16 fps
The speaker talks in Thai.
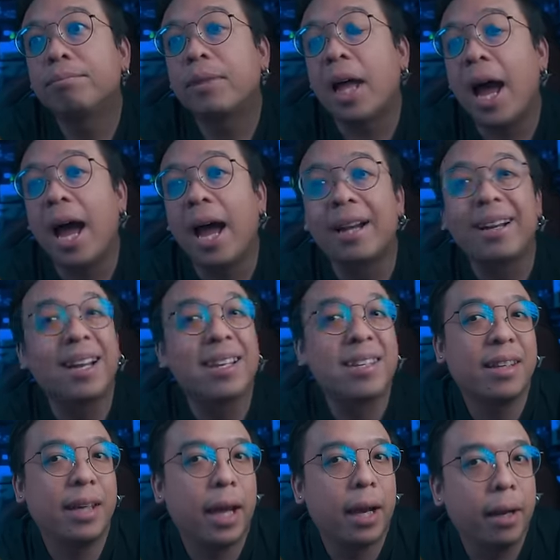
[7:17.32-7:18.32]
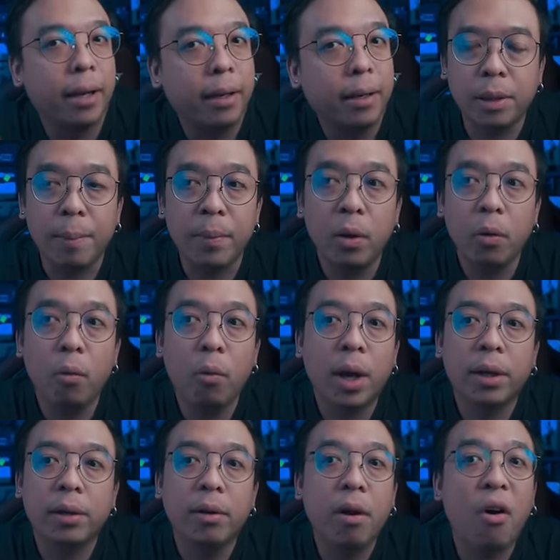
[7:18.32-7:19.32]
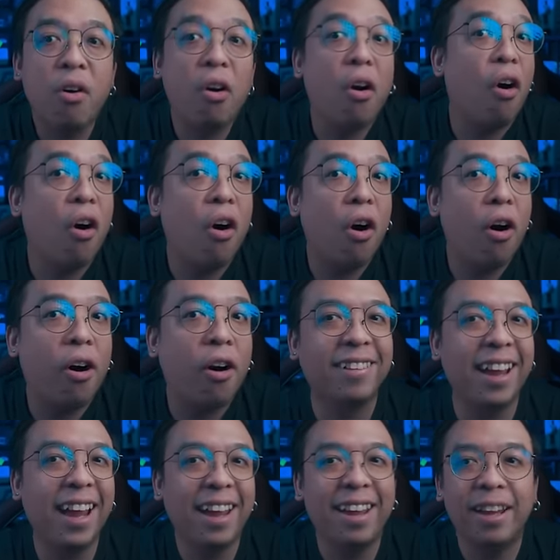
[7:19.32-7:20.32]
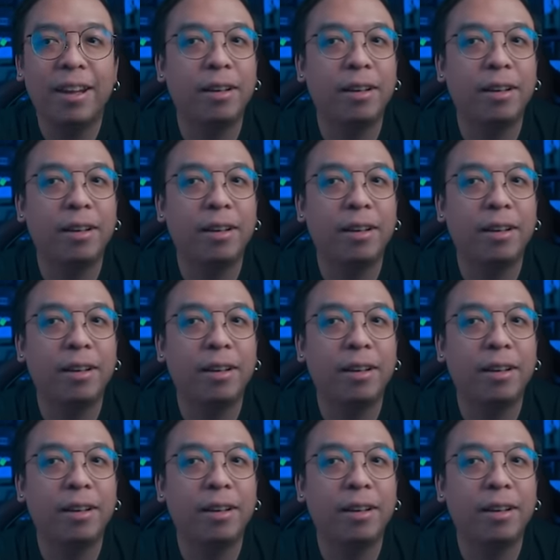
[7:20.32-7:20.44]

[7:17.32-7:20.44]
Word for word: ทหารเกษียณตำรวจนอกคอกนะ